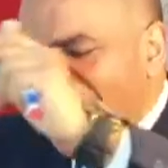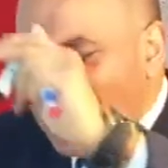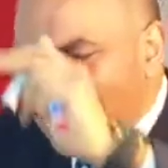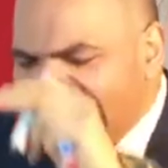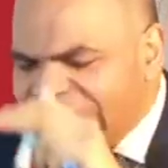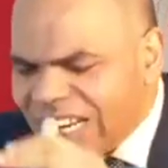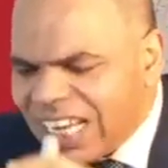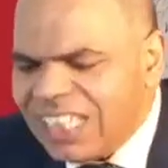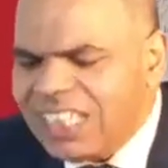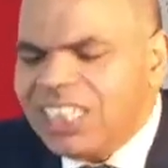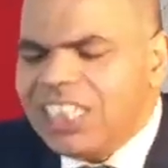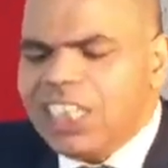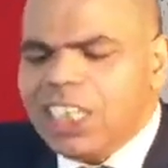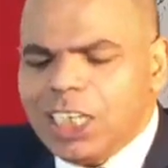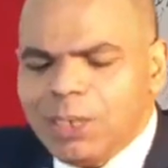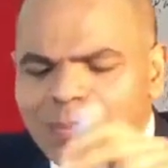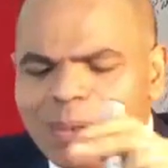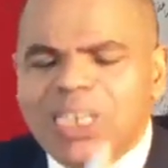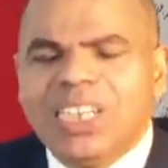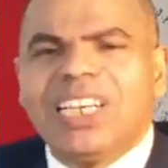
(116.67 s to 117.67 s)

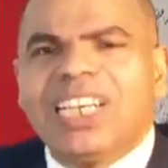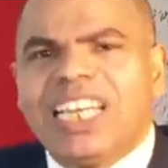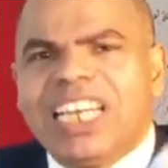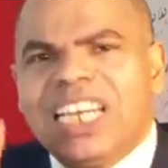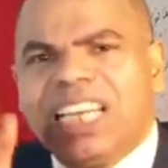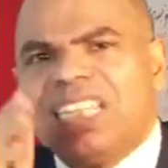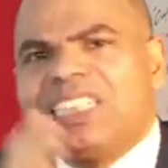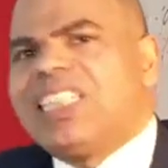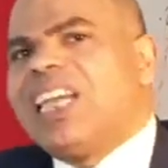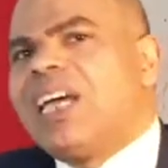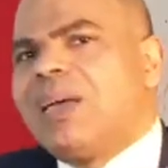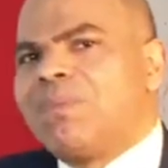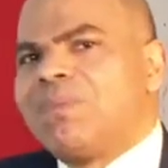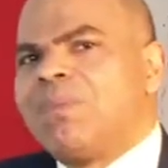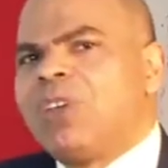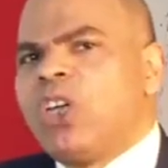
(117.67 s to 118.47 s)
عليه بالإعدام